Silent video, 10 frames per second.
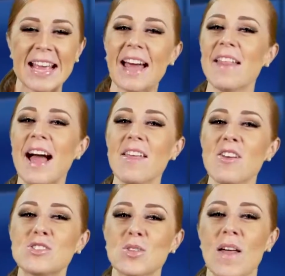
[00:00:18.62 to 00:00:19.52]
Cada
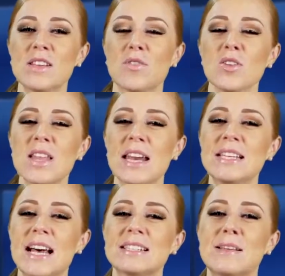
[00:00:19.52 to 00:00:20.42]
año ciudades
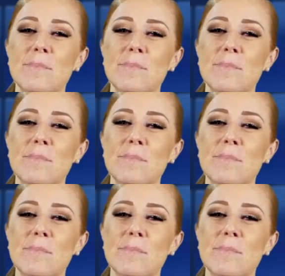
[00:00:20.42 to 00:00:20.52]
fronterizas